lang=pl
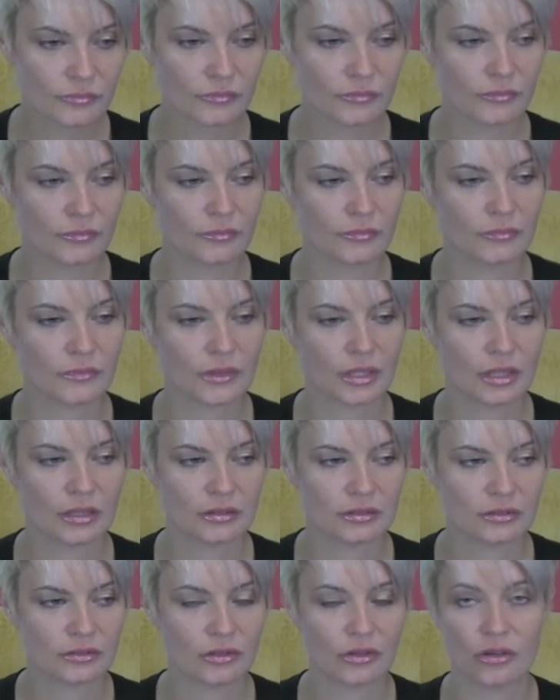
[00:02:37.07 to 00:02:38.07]

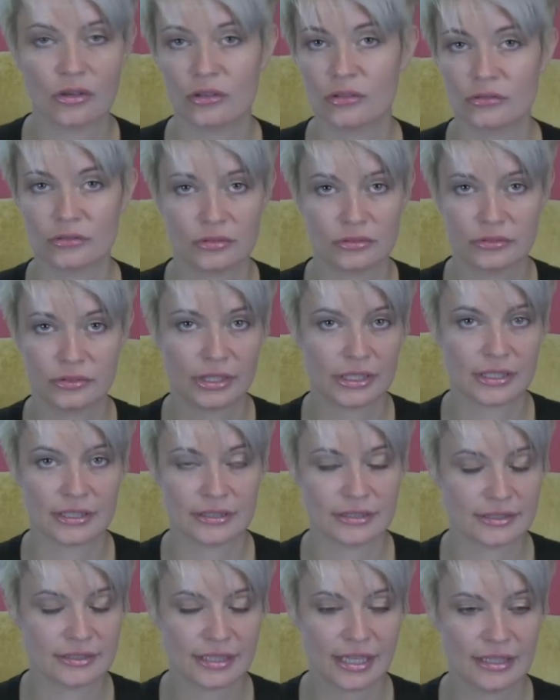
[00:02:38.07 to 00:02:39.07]
Mm, to, to
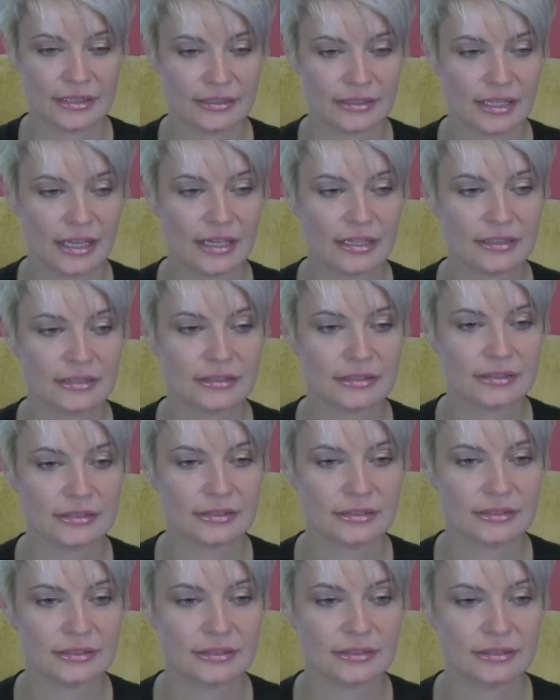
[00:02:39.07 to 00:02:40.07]
taki standard.
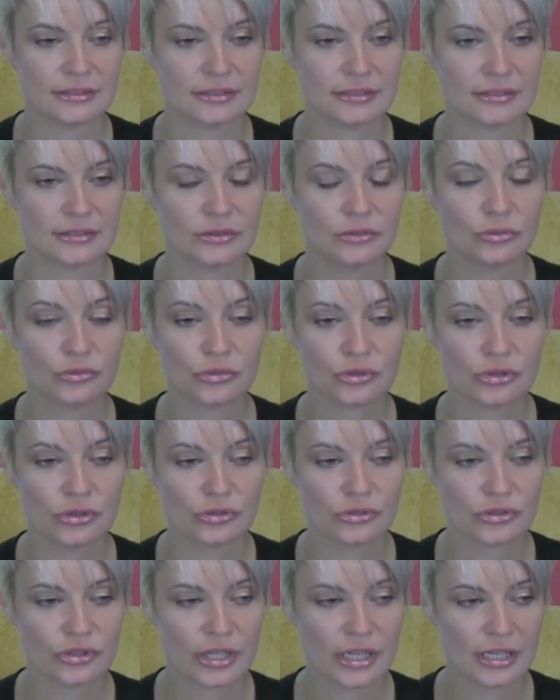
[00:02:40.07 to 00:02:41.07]
E, tuż
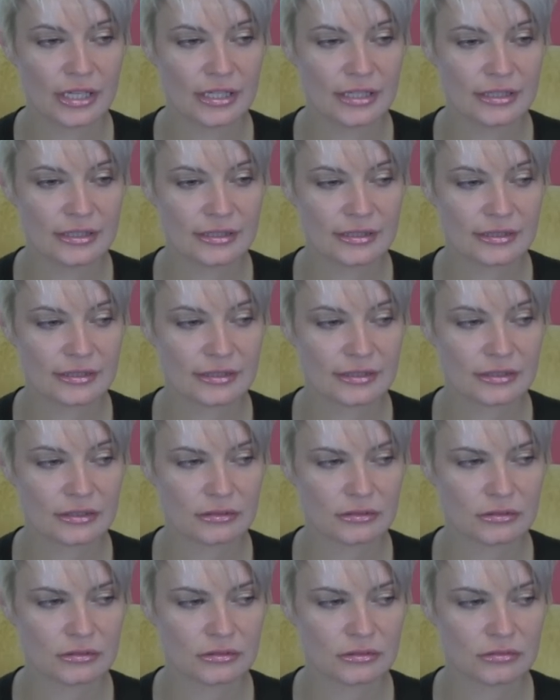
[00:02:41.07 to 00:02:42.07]
do rzęs,
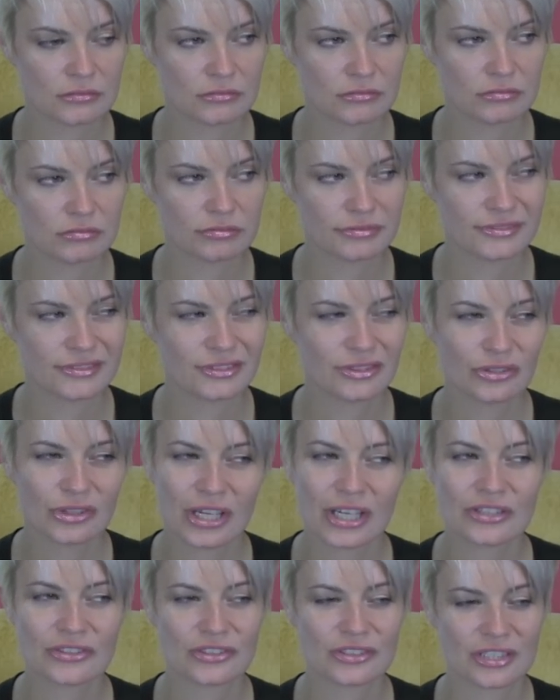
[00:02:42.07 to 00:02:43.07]
e, no
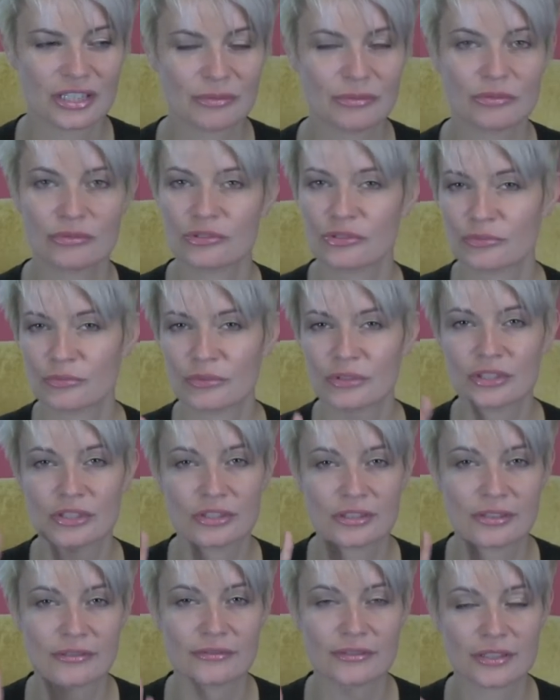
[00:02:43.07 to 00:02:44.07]
jak czasami coś mi
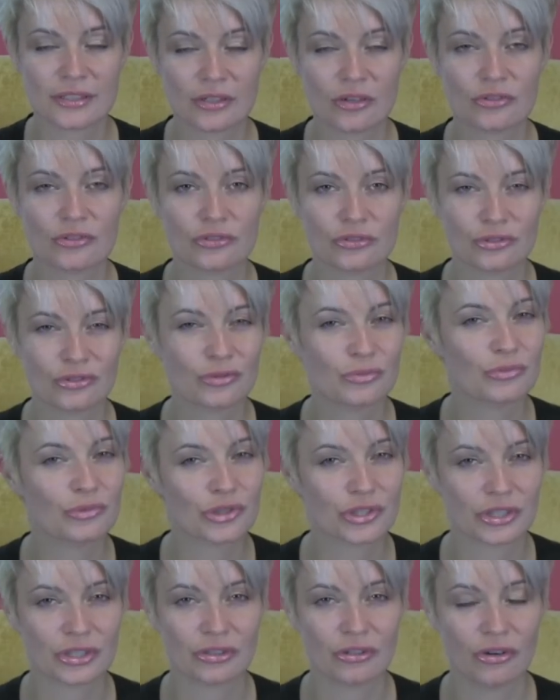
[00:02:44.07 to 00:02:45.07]
gdzieś tam wyskoczy, no to
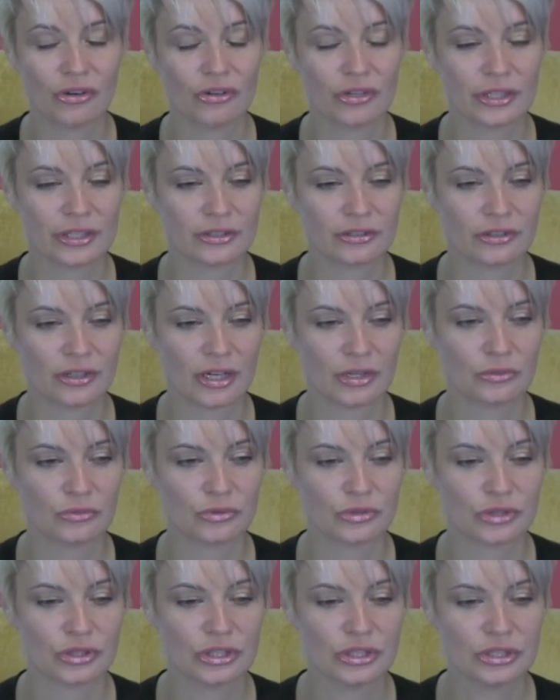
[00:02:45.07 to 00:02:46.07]
muszę tego korektora
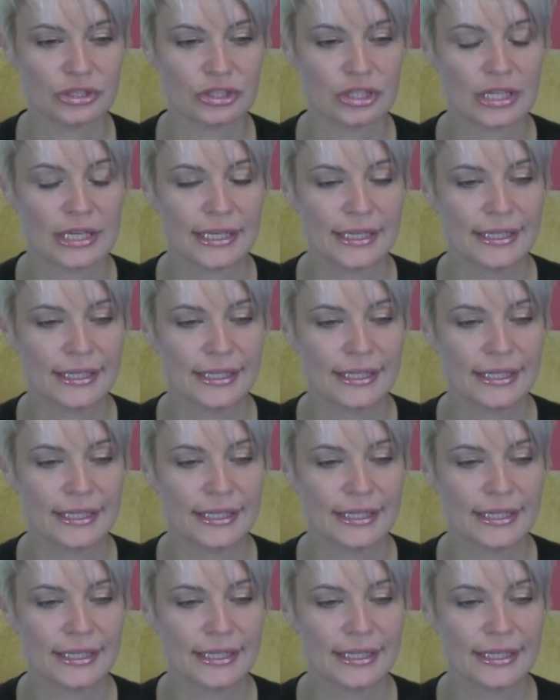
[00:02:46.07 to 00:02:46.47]
użyć.